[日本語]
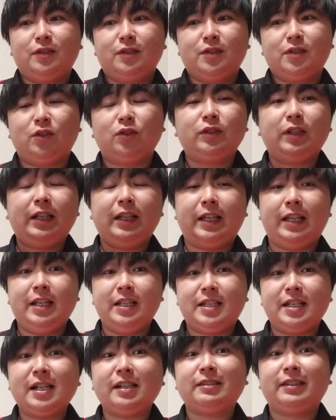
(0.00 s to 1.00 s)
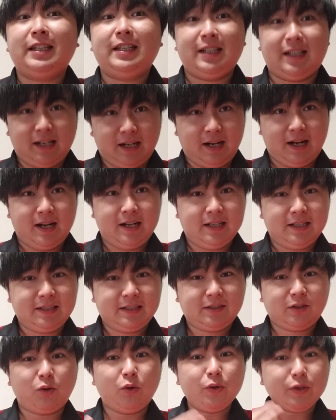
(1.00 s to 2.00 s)
そんなに気にしなくていいから、
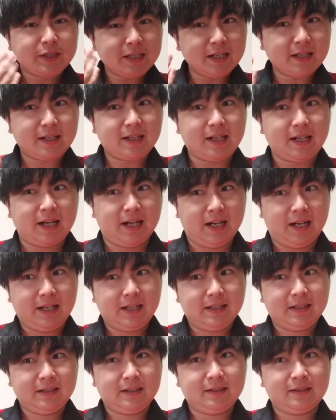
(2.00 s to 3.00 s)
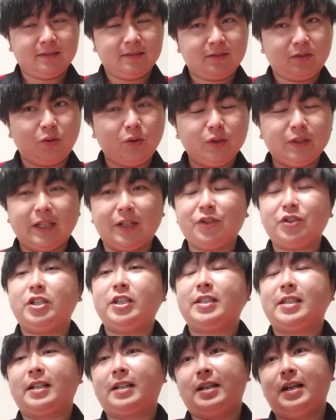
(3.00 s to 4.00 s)
こういうサッカー、こういう楽しい
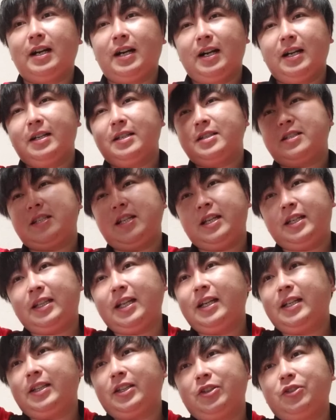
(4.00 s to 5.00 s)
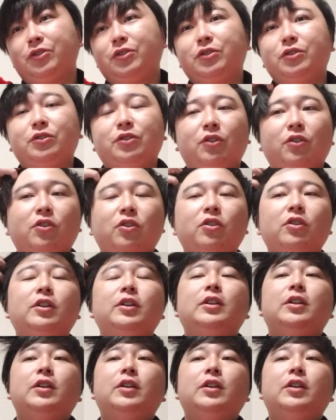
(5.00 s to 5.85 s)
サッカーがしていきたいっていうのを、